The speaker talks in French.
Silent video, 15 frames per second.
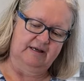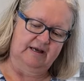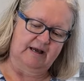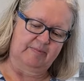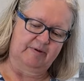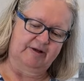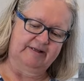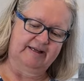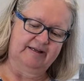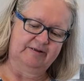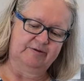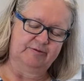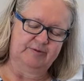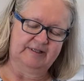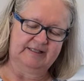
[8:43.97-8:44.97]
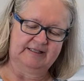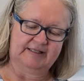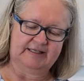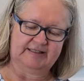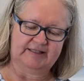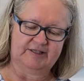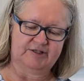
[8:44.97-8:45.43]
En prenant une huile
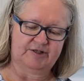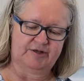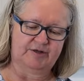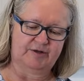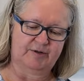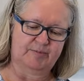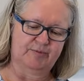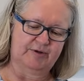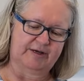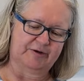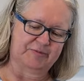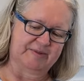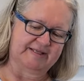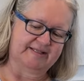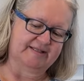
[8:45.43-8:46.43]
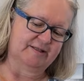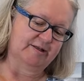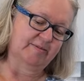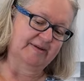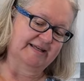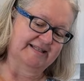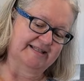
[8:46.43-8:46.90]
qui est déjà un peu
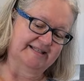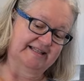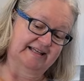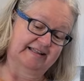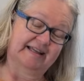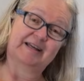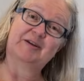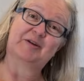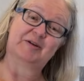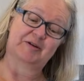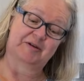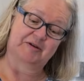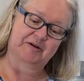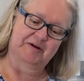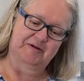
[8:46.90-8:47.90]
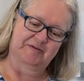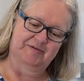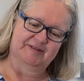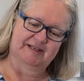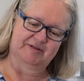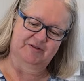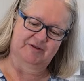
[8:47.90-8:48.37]
aromatisée, bien c'est certain que
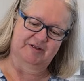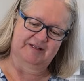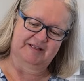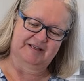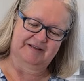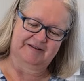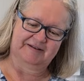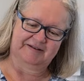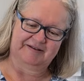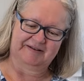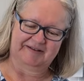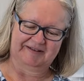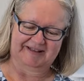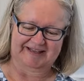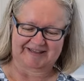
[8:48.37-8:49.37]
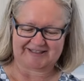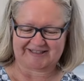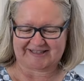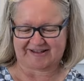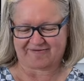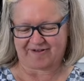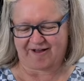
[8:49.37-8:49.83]
vous ajoutez euh, de la
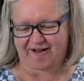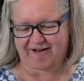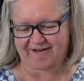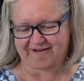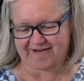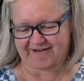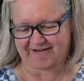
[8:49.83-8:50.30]
saveur.